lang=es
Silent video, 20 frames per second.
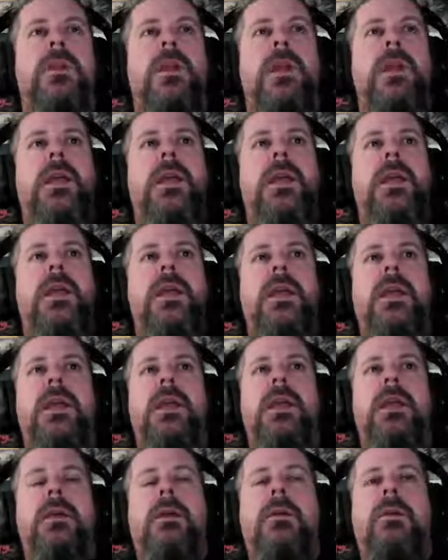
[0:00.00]

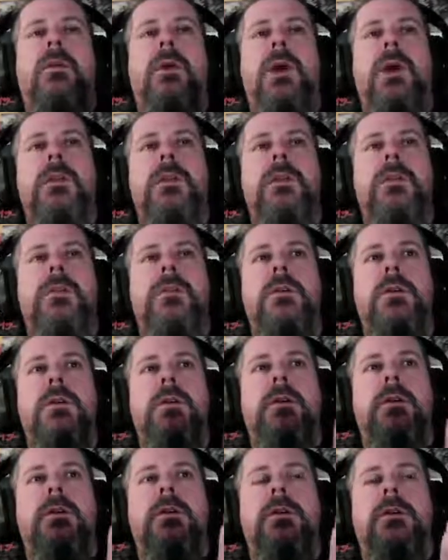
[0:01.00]
eh,
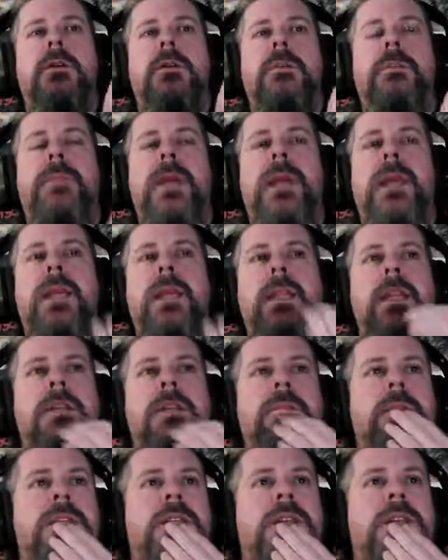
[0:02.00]
cuatro pequeñas
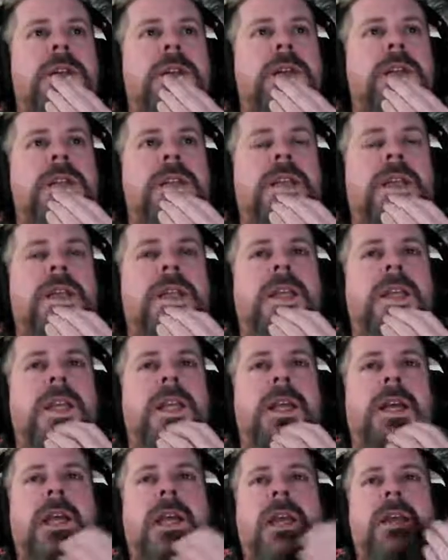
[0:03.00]
misiones que
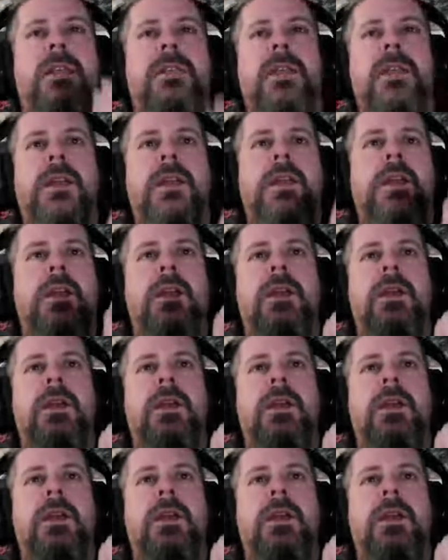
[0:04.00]
tiene que hacer